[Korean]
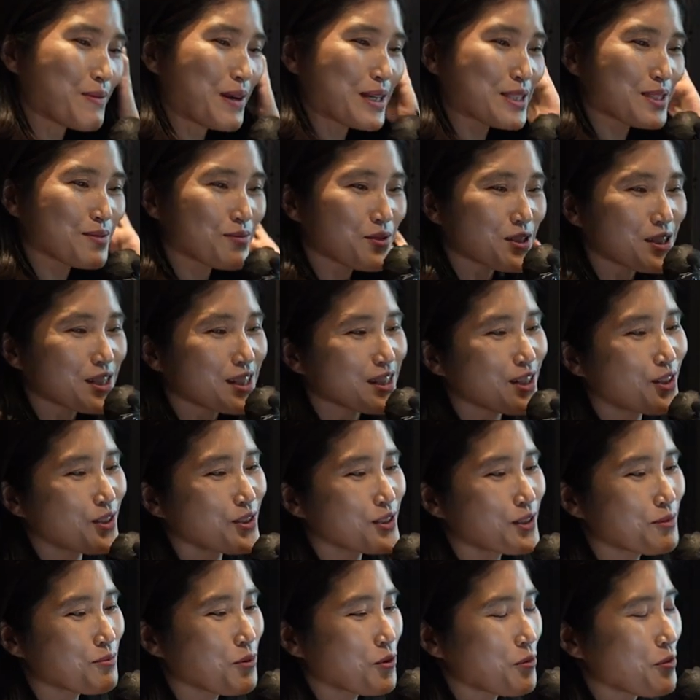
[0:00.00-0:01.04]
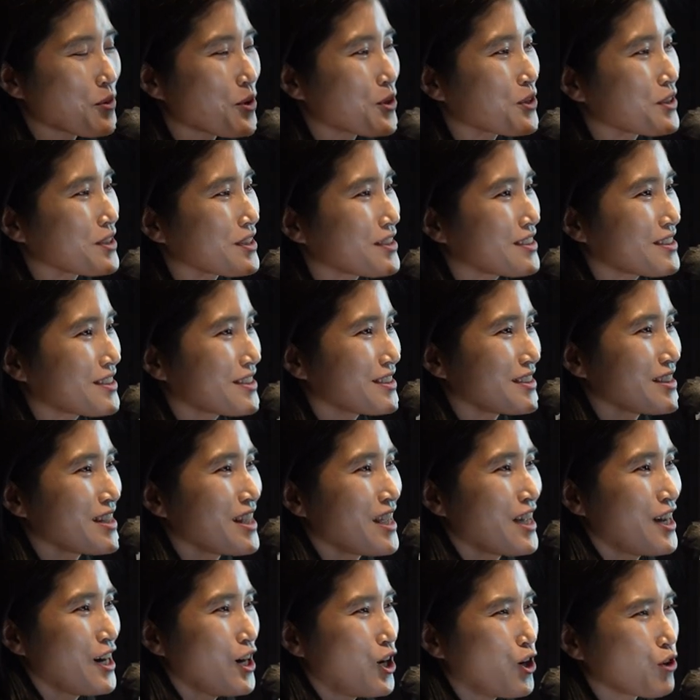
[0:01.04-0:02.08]
말씀드린 거는 보면은
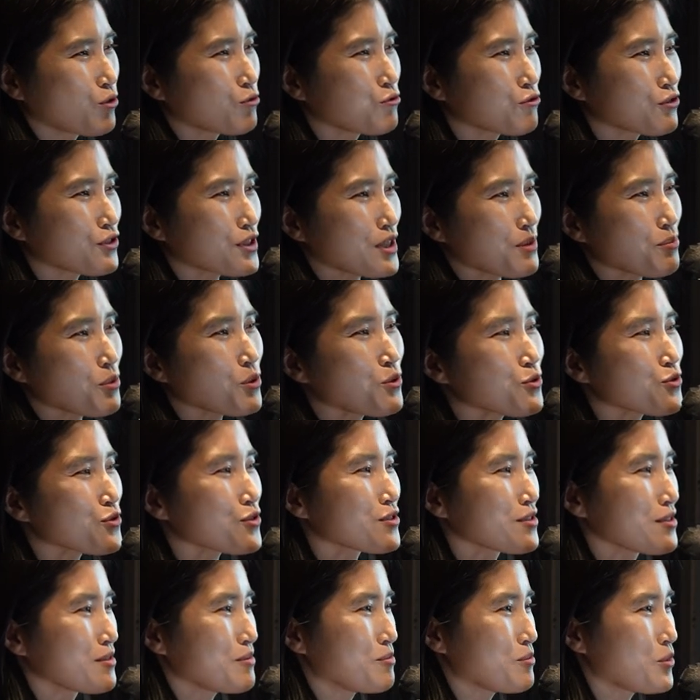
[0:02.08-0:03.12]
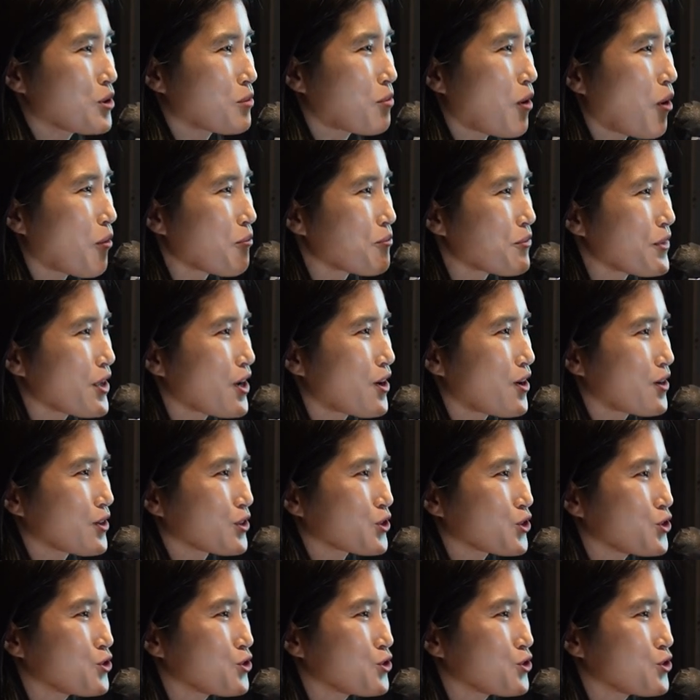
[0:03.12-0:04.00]
어, 국제 표준, 뭐 법령,